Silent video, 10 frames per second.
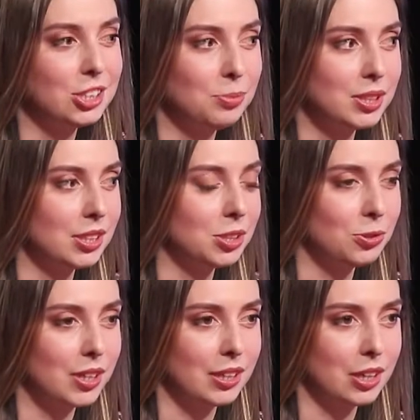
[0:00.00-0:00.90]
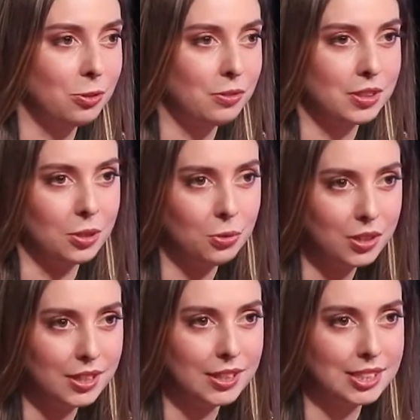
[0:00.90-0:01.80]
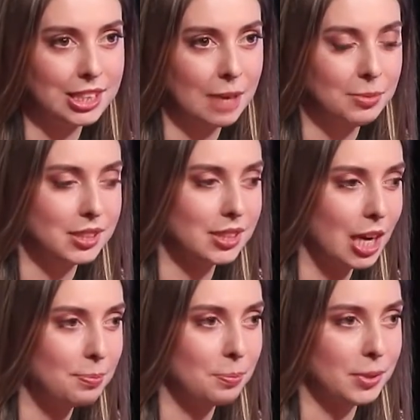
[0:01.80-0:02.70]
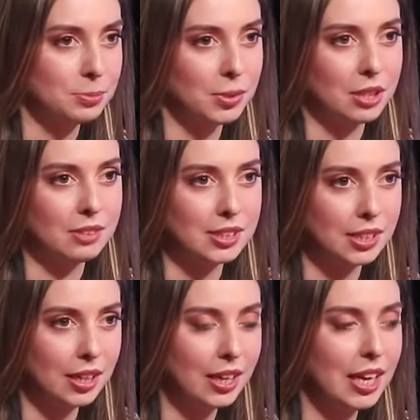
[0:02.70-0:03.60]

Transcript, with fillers: без надзора какого-то органа за нами, ЦНАПа, паспортного стола,